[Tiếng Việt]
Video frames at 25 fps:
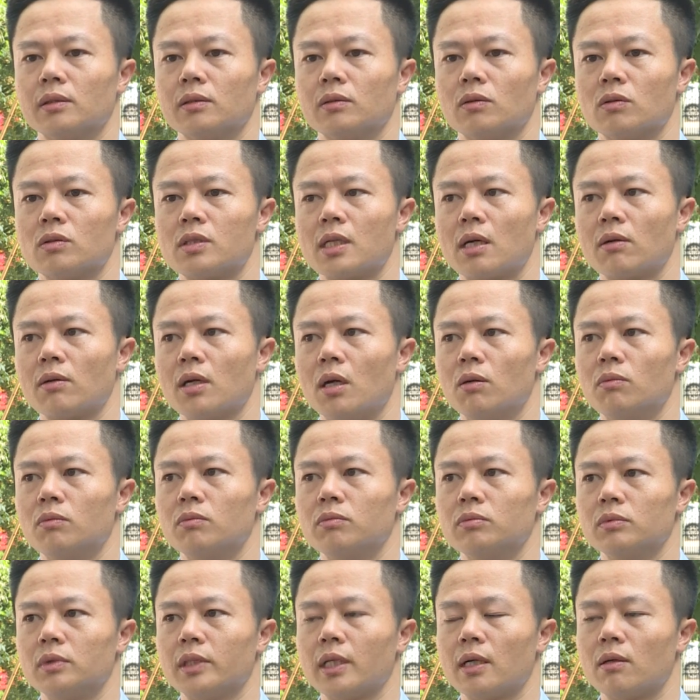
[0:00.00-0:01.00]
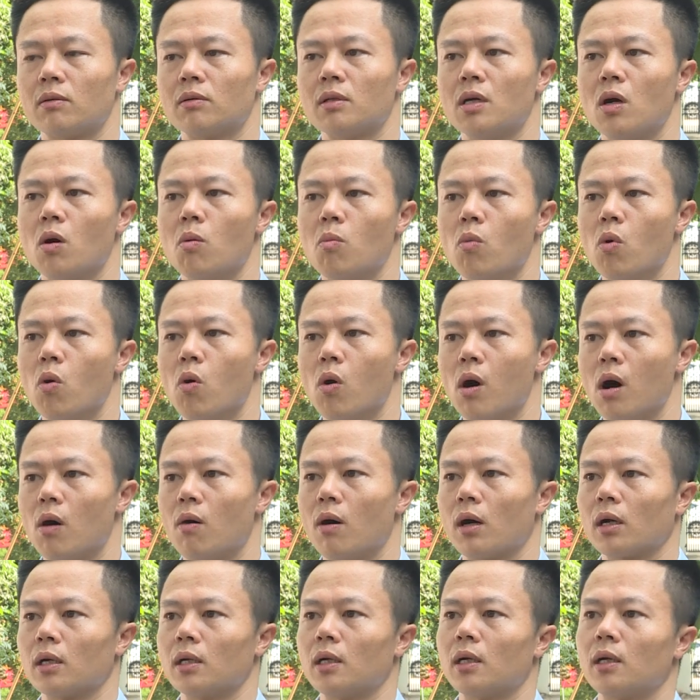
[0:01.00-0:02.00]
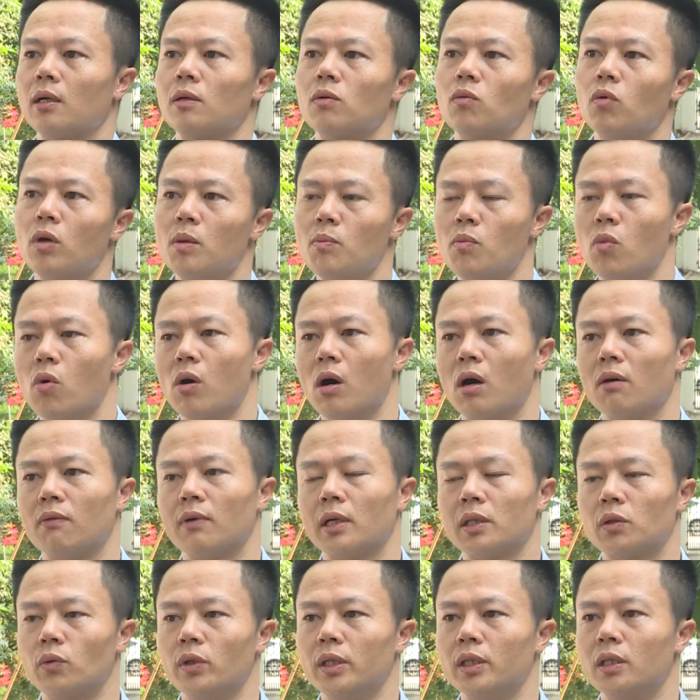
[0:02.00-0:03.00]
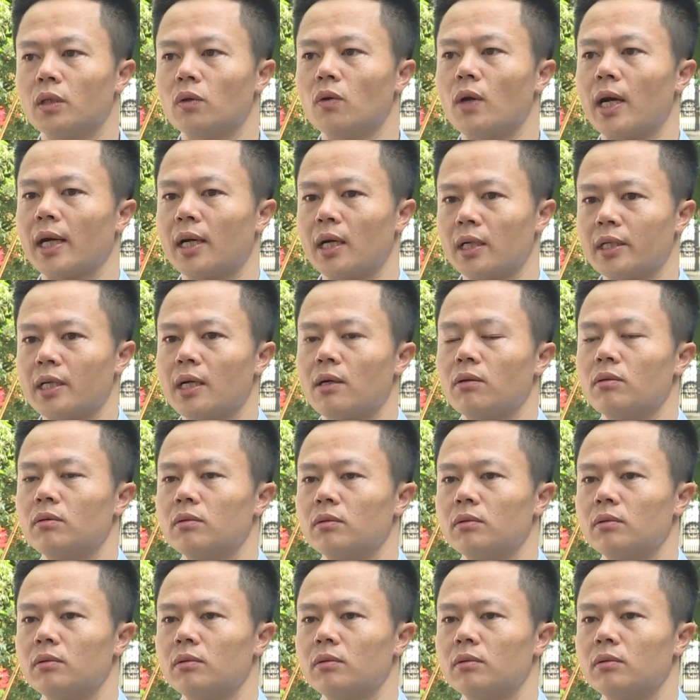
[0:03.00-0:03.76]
nó dao động theo đầu mùa hoặc là cuối mùa và tùy từng loại khác nhau.